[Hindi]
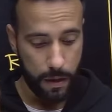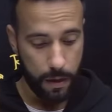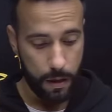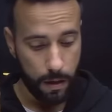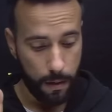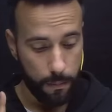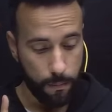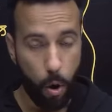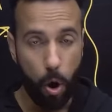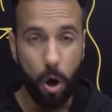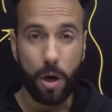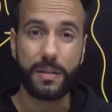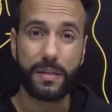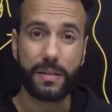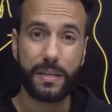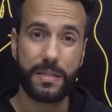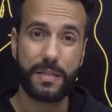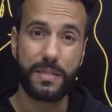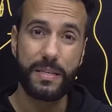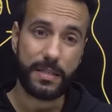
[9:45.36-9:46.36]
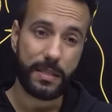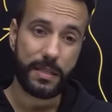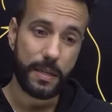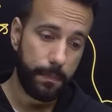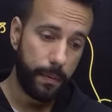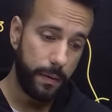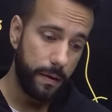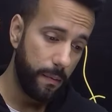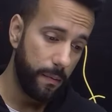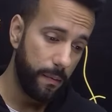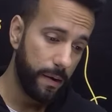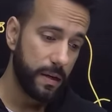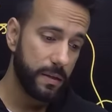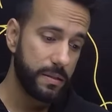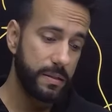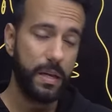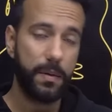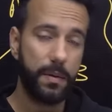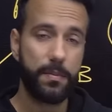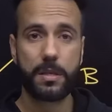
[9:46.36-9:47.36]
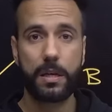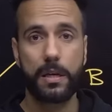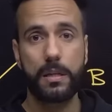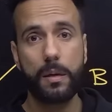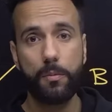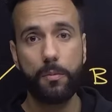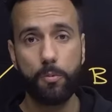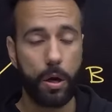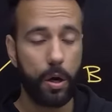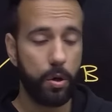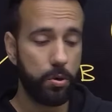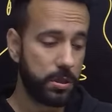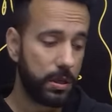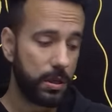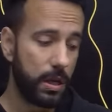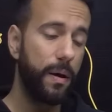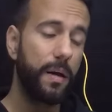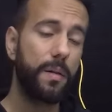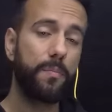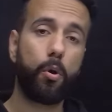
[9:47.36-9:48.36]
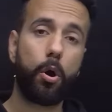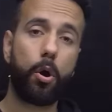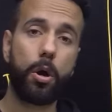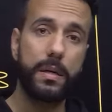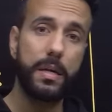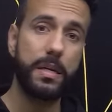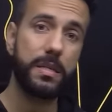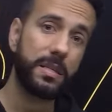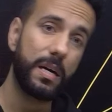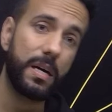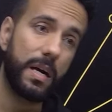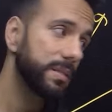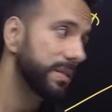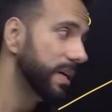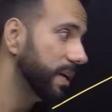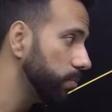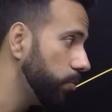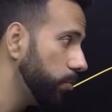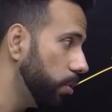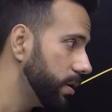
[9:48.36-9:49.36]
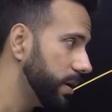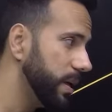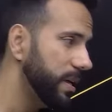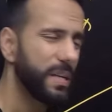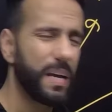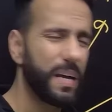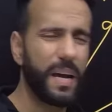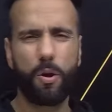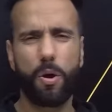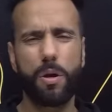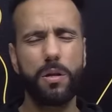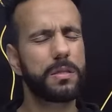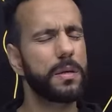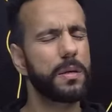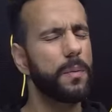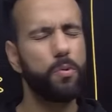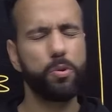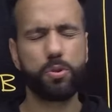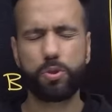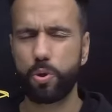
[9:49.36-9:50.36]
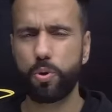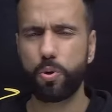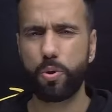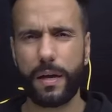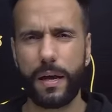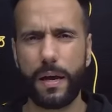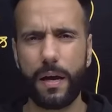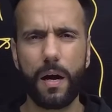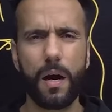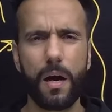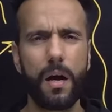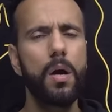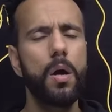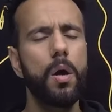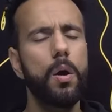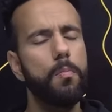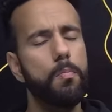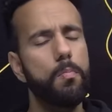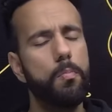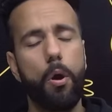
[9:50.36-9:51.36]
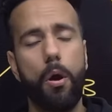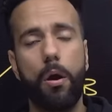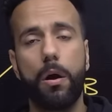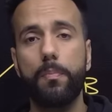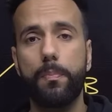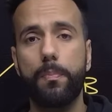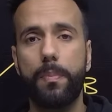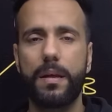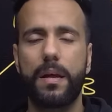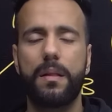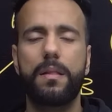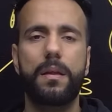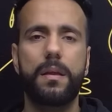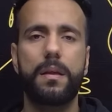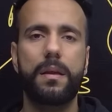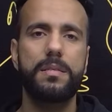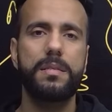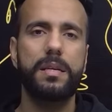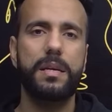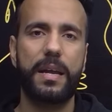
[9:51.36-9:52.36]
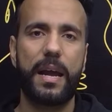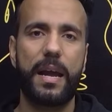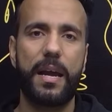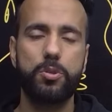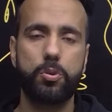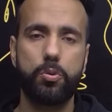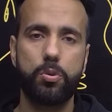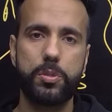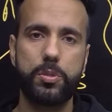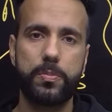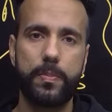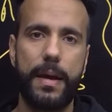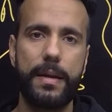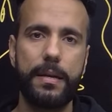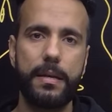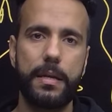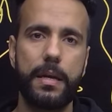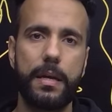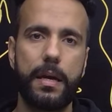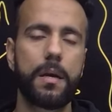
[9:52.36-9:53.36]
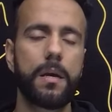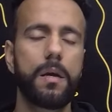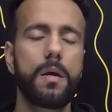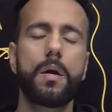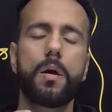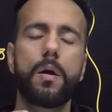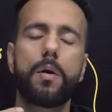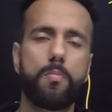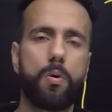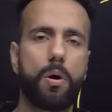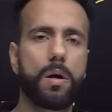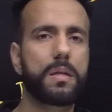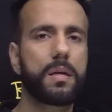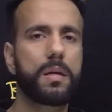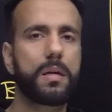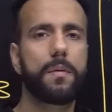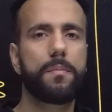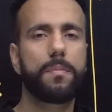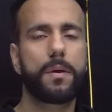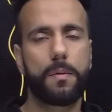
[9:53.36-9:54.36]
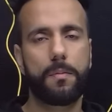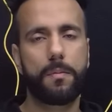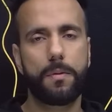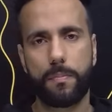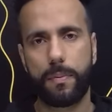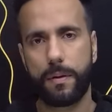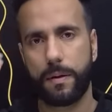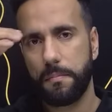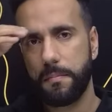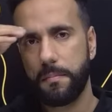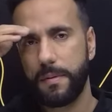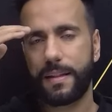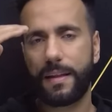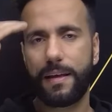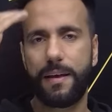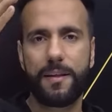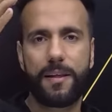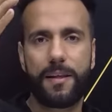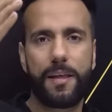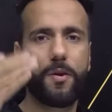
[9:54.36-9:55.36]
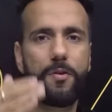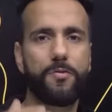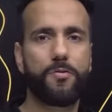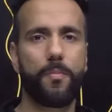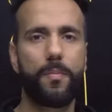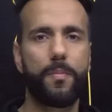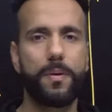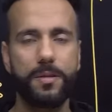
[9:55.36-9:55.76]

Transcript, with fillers: मॉक टेस्ट जैसे हमारा सिलेबस खत्म होगा उसके बाद मॉक टेस्ट साथ साथ मॉक टेस्ट एंड ऑल सब कुछ शुरू हो जाएगा बहुत बढ़िया तरीके से क्रैश कोर्स प्लान किया है बहुत ही कम कीमत पे मिलते हैं थैंक यू सो मच